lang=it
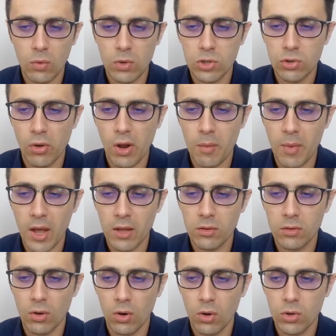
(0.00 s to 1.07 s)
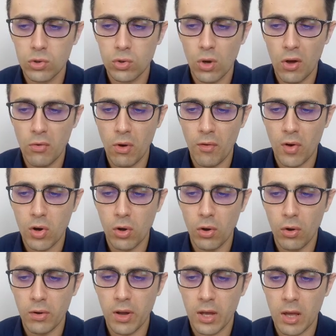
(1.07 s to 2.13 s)
questo elemento sulla nuova
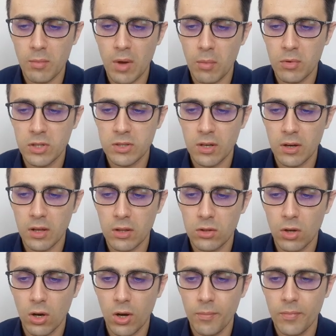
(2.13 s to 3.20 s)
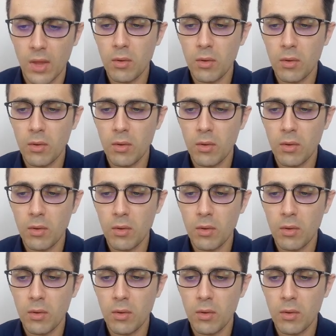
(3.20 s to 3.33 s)
colonna che abbiamo inserito